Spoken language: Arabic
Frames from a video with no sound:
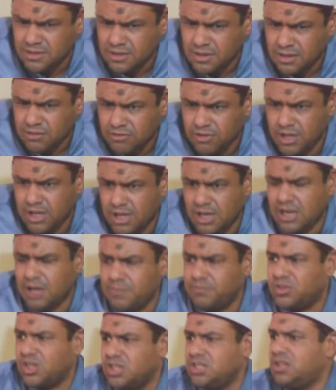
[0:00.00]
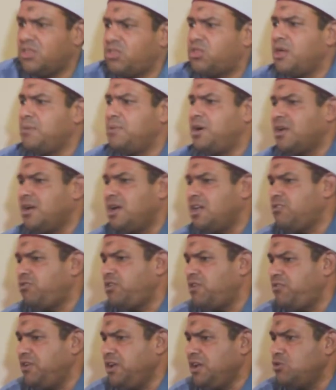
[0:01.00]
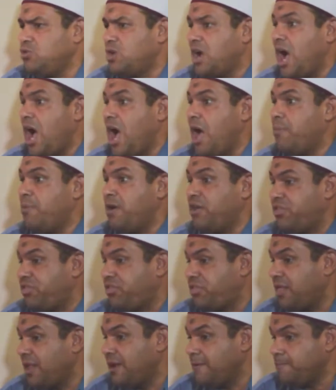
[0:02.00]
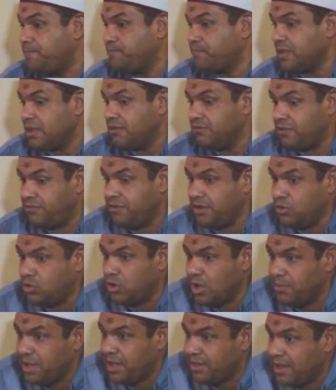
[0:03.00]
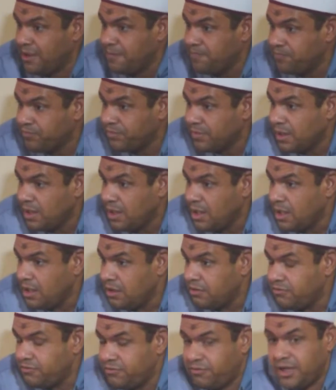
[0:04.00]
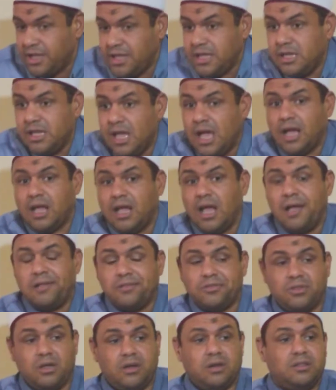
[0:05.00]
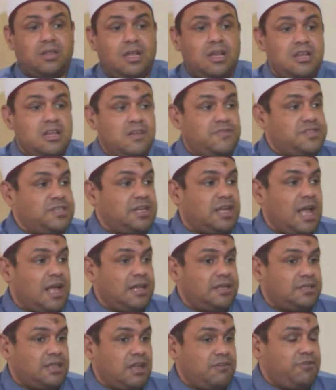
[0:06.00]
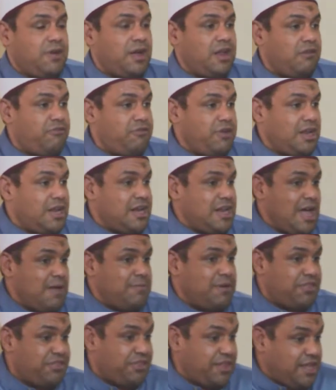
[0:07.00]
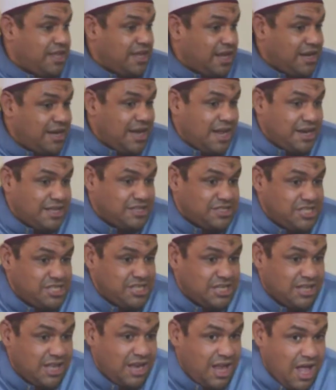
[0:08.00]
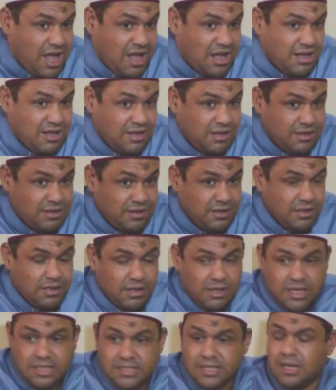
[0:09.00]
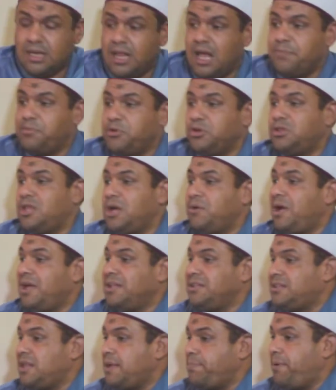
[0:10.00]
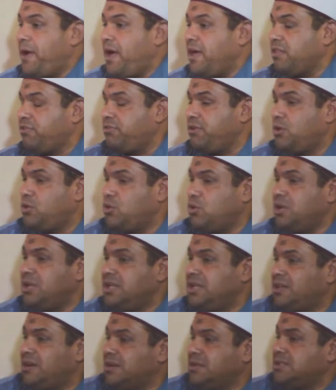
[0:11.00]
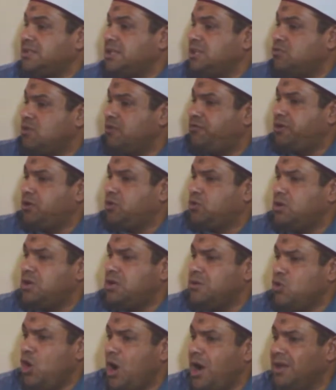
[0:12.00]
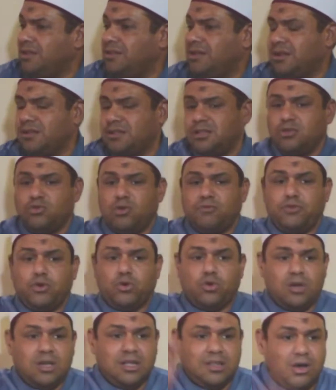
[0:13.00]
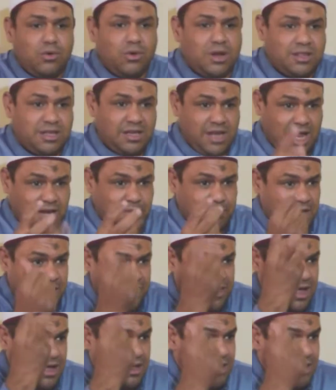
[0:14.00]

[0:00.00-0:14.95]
فإن لم تجد ثمرات ففعلك عبث ففعلك ماذا فإياك أن ترضى لنفسك أن تفعل فعلا عبثيا لا نتيجة له إذا لا بد وأن تبحث في كل درس وفي كل محاضرة وفي كل دورة عن ماذا